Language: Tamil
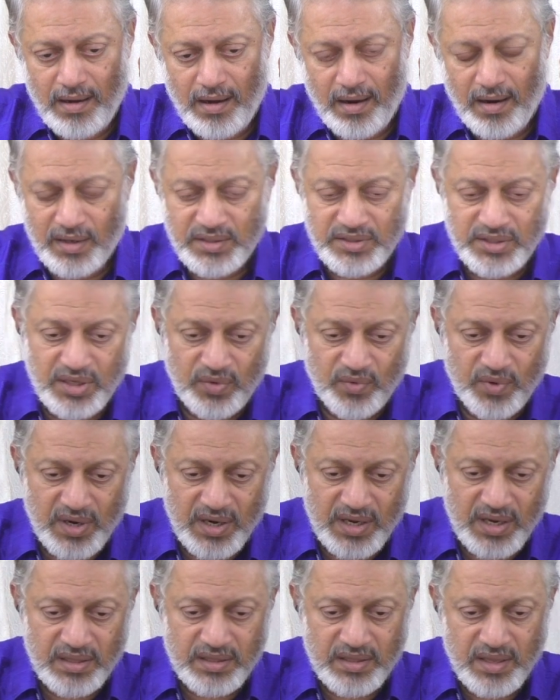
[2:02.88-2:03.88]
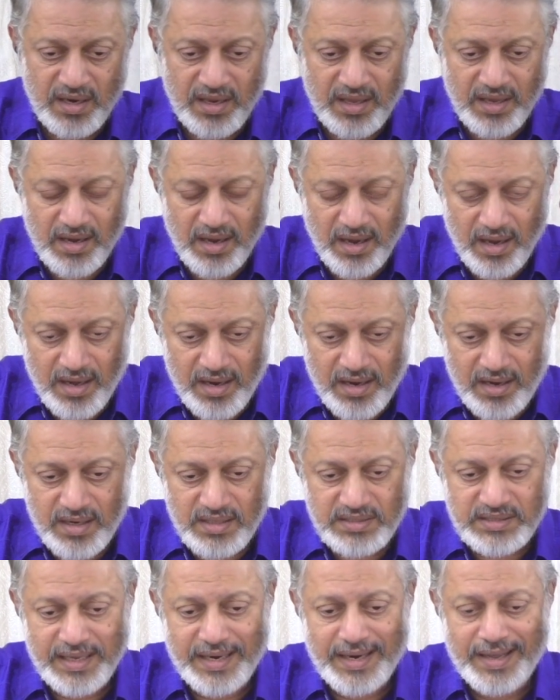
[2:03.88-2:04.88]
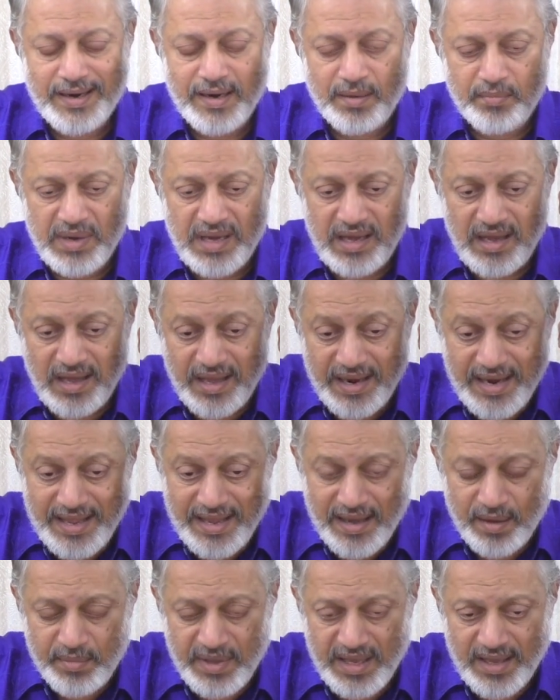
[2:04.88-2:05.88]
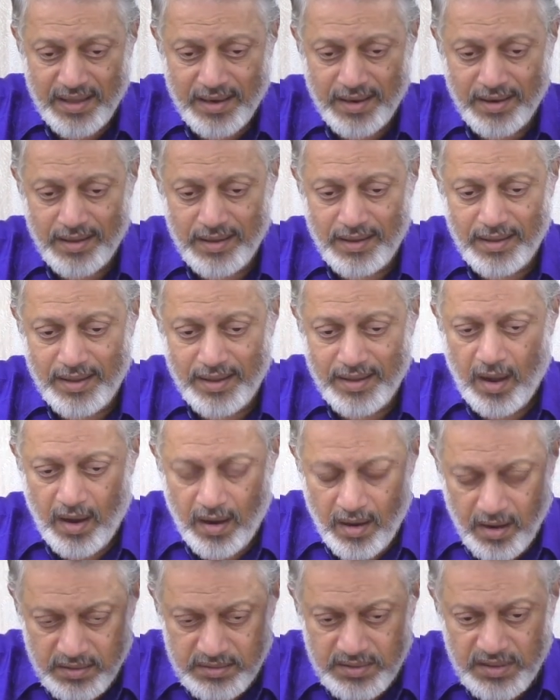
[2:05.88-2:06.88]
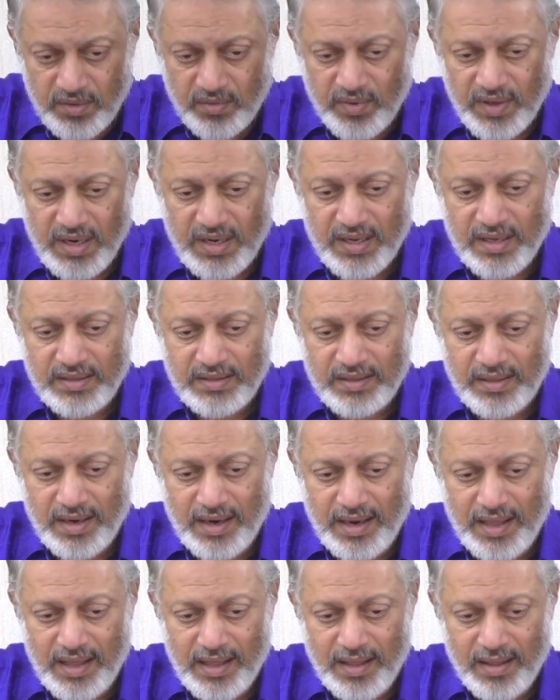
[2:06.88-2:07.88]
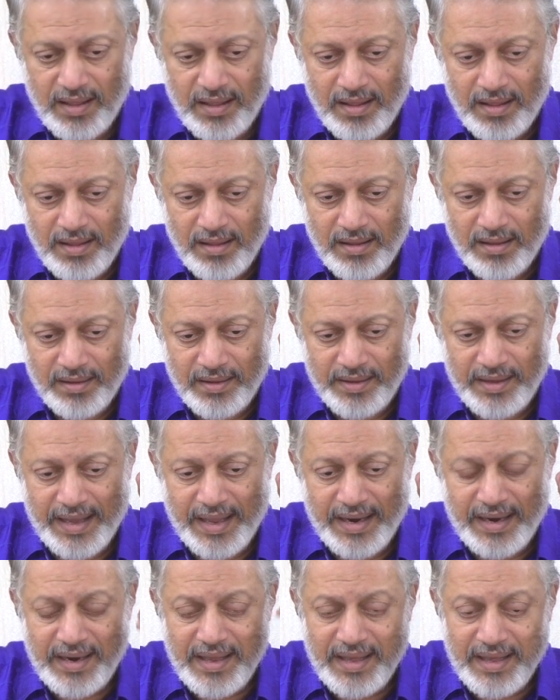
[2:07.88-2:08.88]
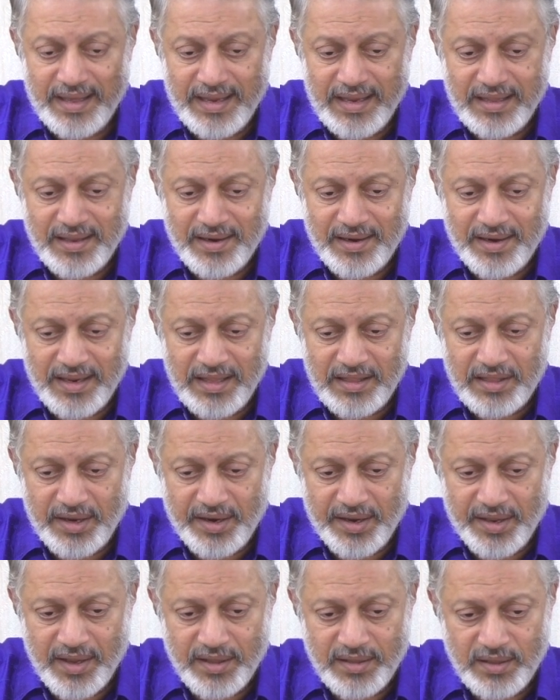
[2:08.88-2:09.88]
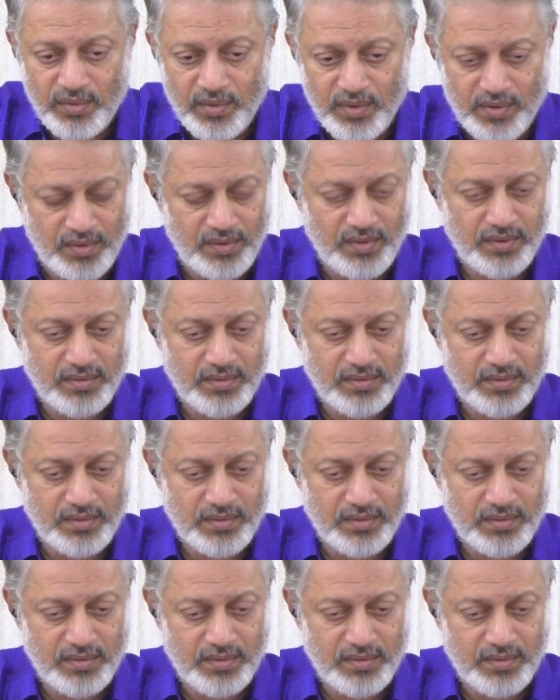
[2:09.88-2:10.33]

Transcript: ஆழ்ந்த உறக்கத்துல காரண சரீரமா அறியாமையா இருக்குங்க ஆழ்ந்த உறக்கத்துல என்ன ஏதுன்னே தெரியாத ஒரு